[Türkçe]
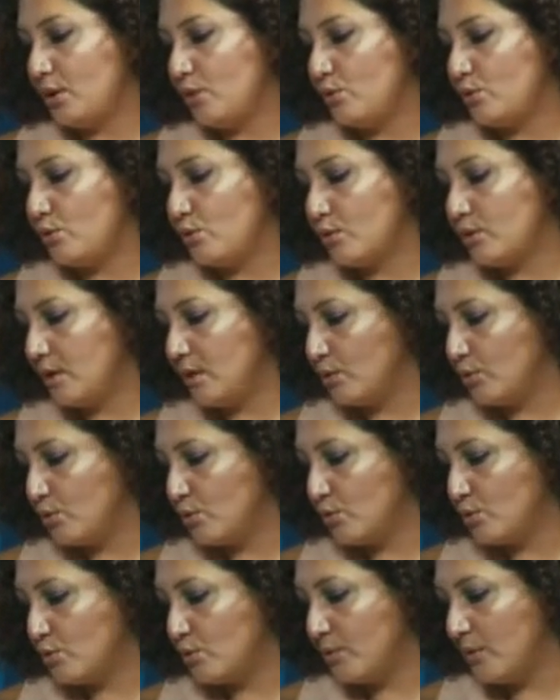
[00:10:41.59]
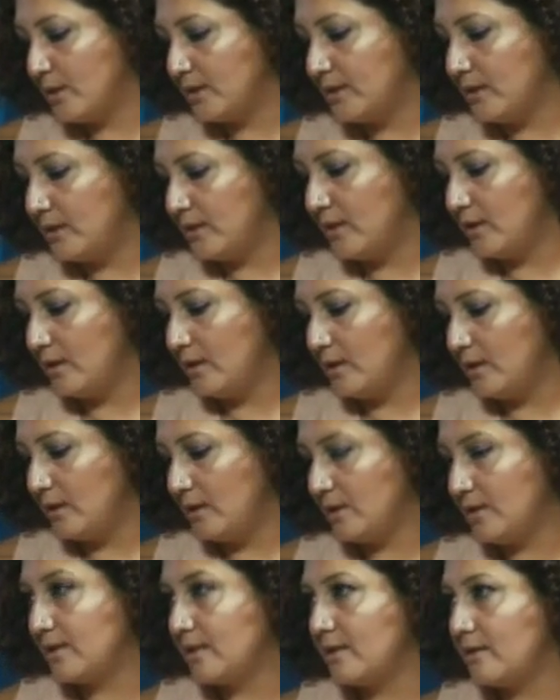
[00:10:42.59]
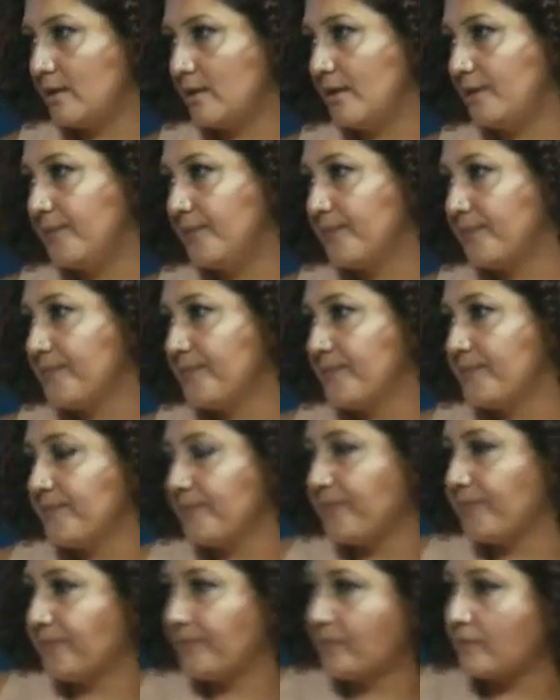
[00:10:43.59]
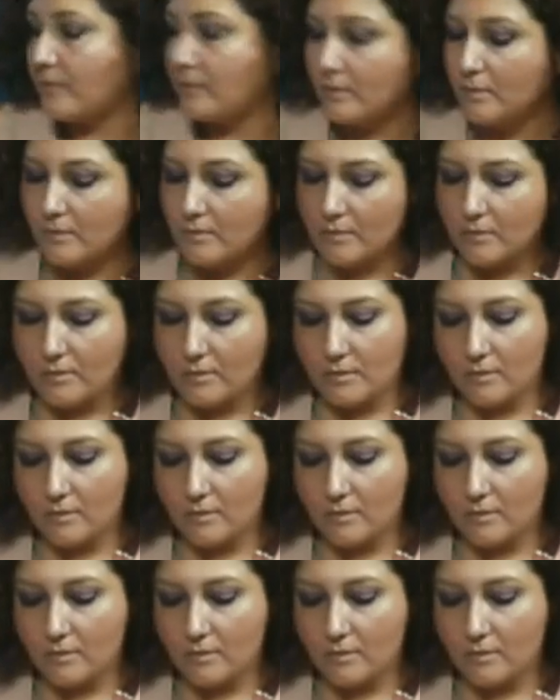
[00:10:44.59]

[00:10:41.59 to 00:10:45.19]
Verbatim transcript: 299. madde açısından. Benim de bir sonraki